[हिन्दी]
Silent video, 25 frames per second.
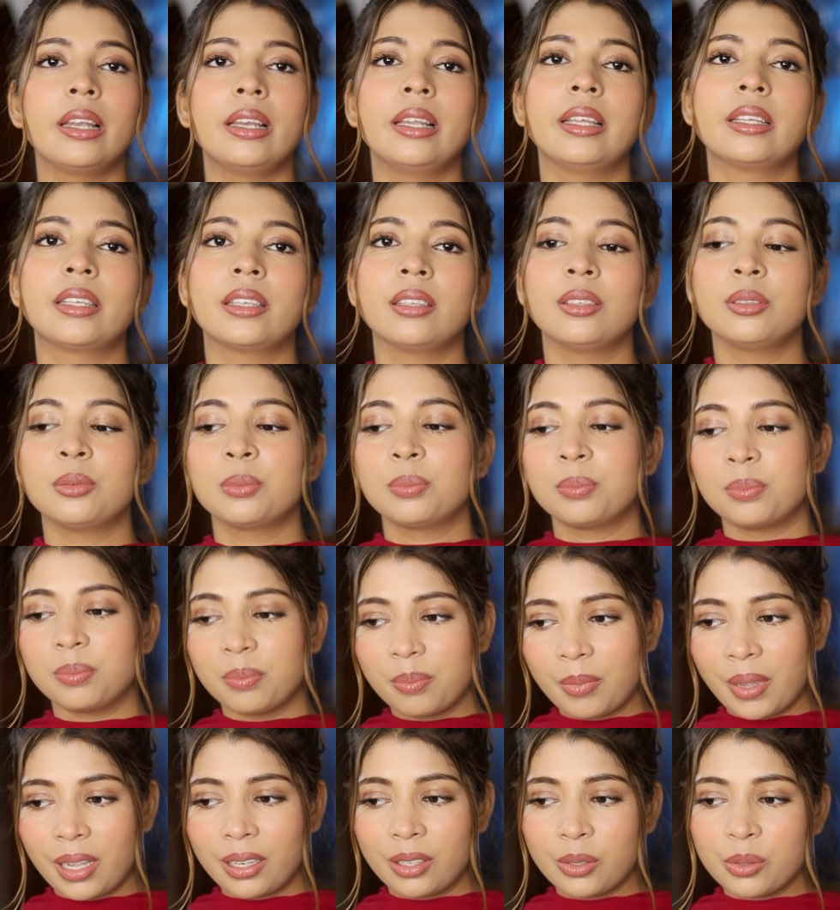लेकिन
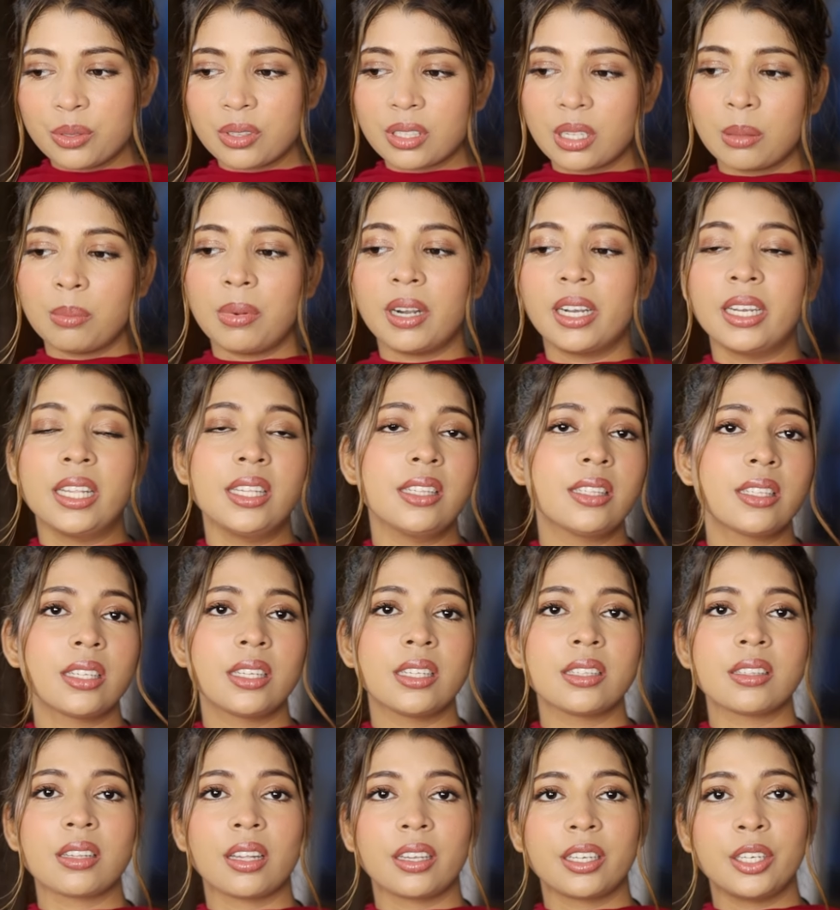मैंने उस कबाड़ी
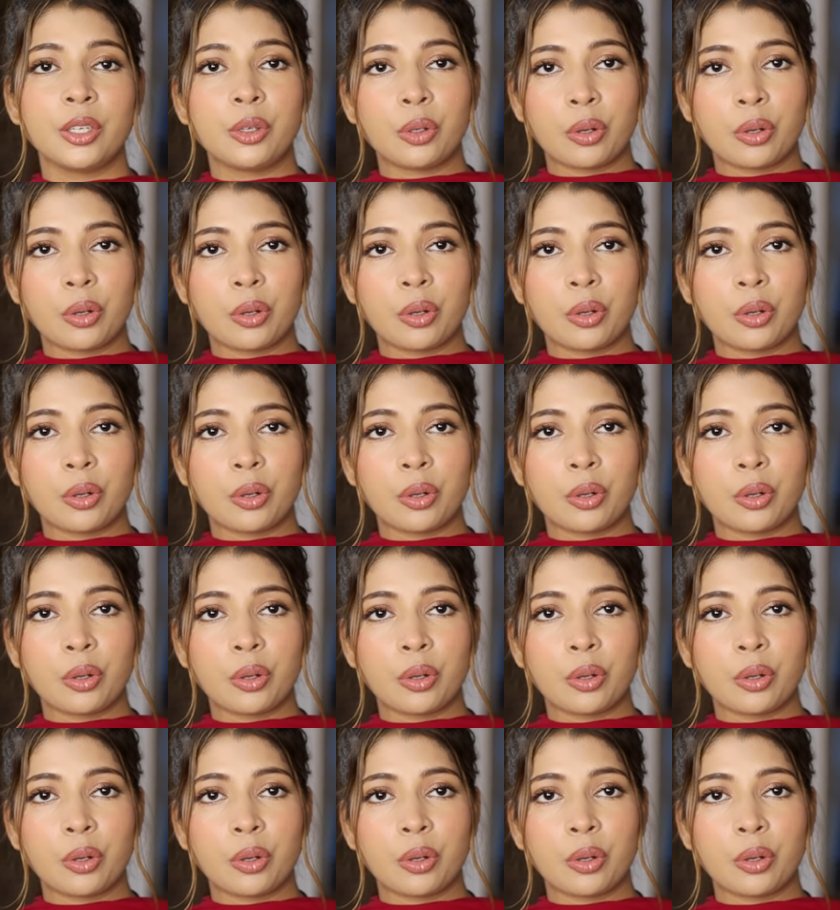से ये सारी